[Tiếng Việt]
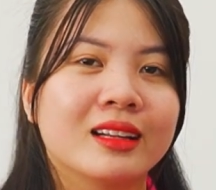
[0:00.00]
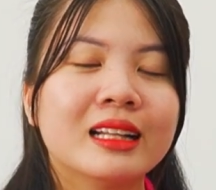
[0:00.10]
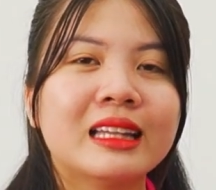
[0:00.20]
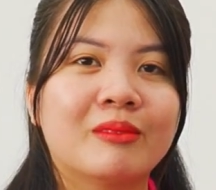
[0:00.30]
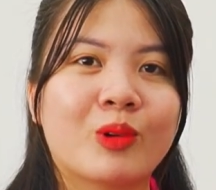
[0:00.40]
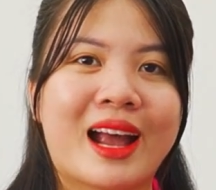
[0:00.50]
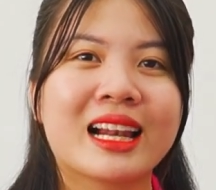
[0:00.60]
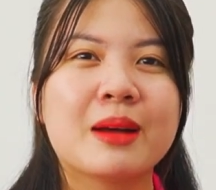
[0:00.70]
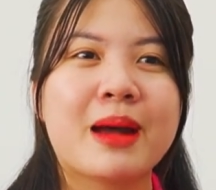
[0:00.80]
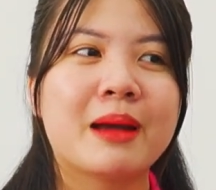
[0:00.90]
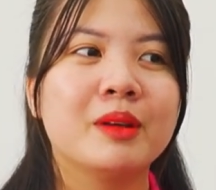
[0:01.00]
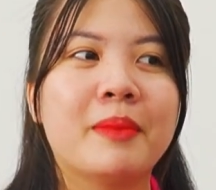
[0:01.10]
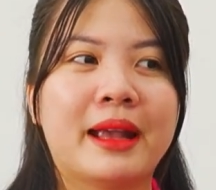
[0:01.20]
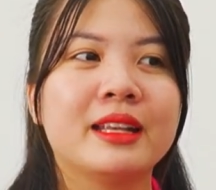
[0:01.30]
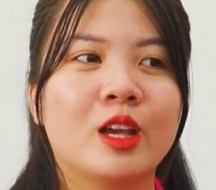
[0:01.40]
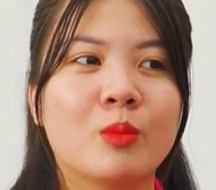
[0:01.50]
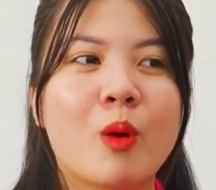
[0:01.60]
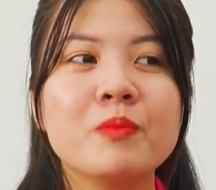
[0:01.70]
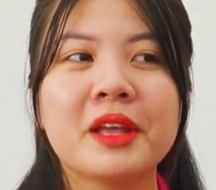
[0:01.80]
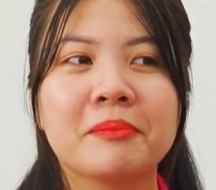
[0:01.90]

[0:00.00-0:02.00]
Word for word: đến tầm khoảng là 37.400.000